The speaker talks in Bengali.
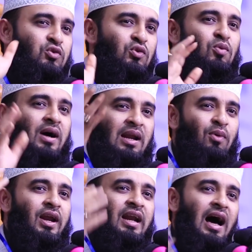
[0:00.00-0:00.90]
সুন্দর বাংলা
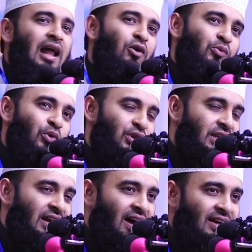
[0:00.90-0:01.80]
বলেন
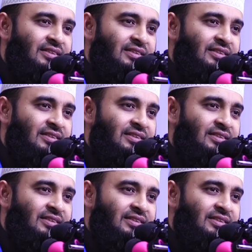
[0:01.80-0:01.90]
আলোকবর্তিকা